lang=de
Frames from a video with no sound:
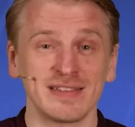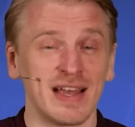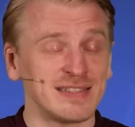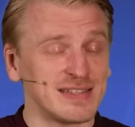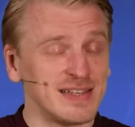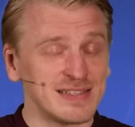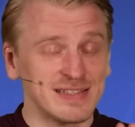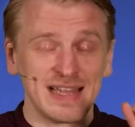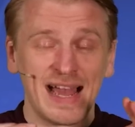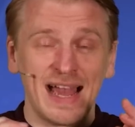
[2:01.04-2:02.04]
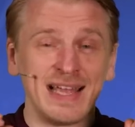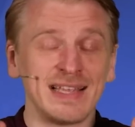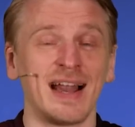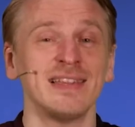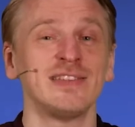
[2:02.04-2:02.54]
Das Ganze ist ein
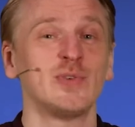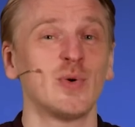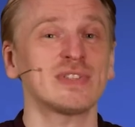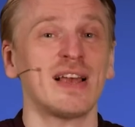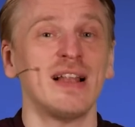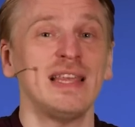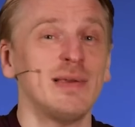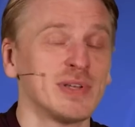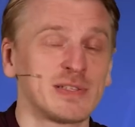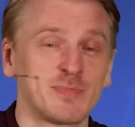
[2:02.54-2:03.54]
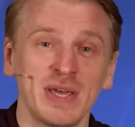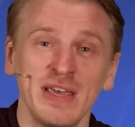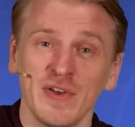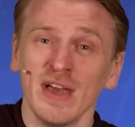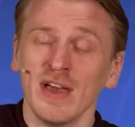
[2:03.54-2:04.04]
grandioser Liebesbrief,